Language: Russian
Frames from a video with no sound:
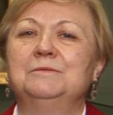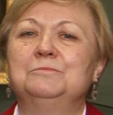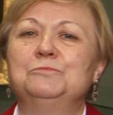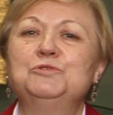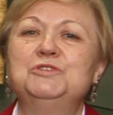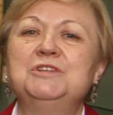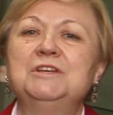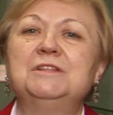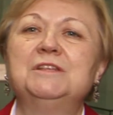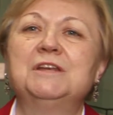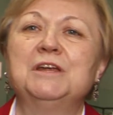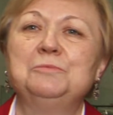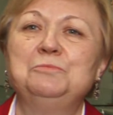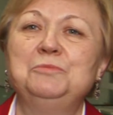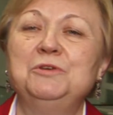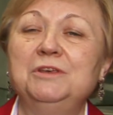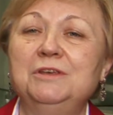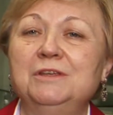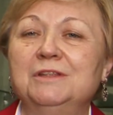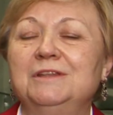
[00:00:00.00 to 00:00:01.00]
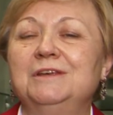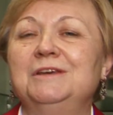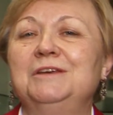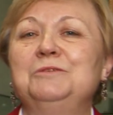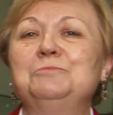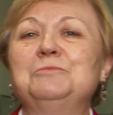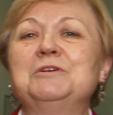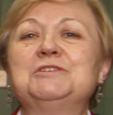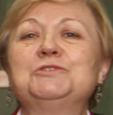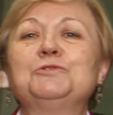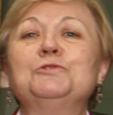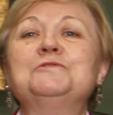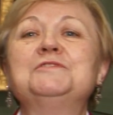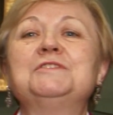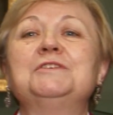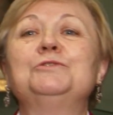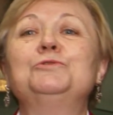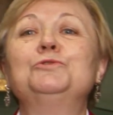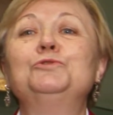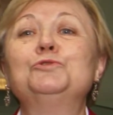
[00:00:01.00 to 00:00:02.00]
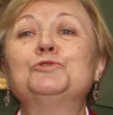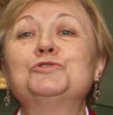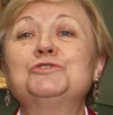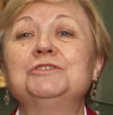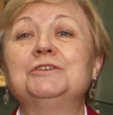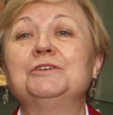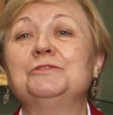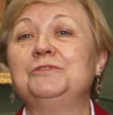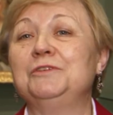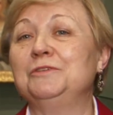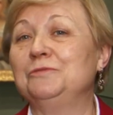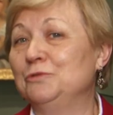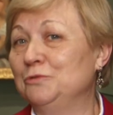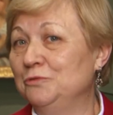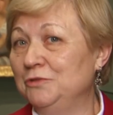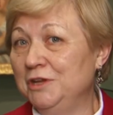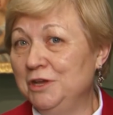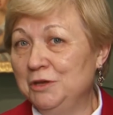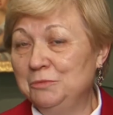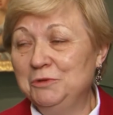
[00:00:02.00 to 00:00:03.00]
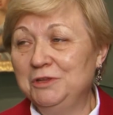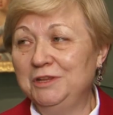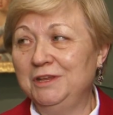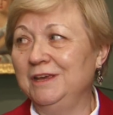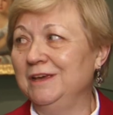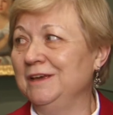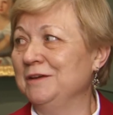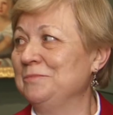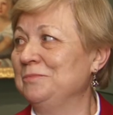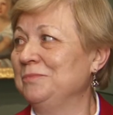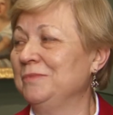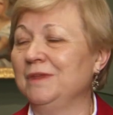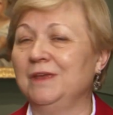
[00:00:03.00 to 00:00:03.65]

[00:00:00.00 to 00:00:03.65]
музей Тропинина и московских художников его времени